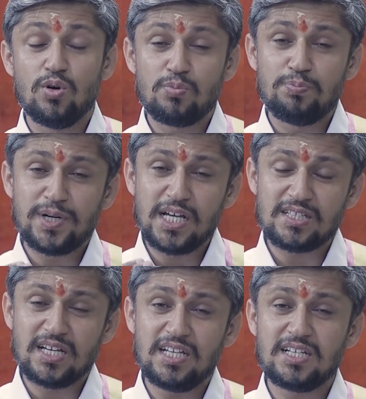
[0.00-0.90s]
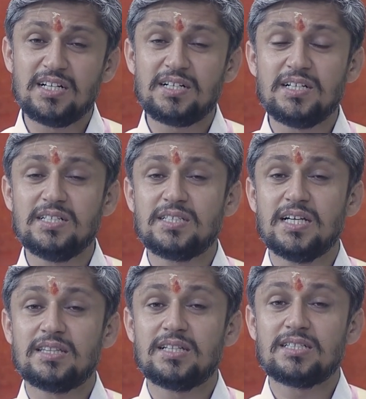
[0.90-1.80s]
और बड़े सारी कंट्रीज़
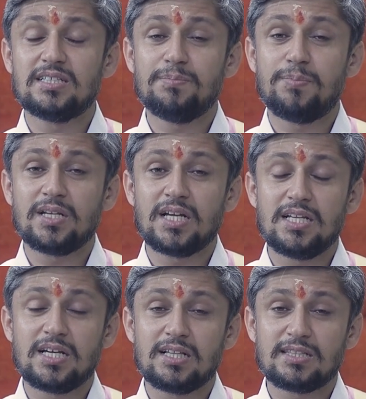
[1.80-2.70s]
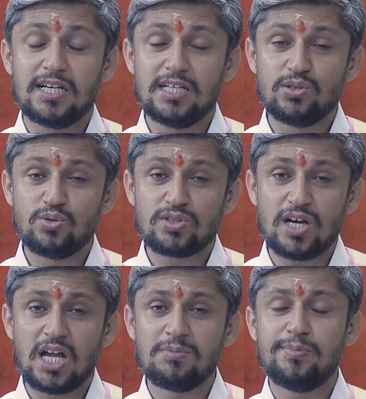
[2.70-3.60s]
के अंदर से पन्ना निकलता है
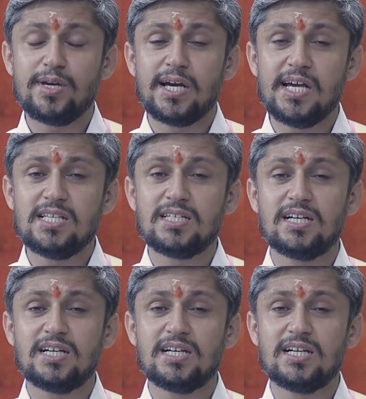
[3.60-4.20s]
हिंदुस्तान में भी कई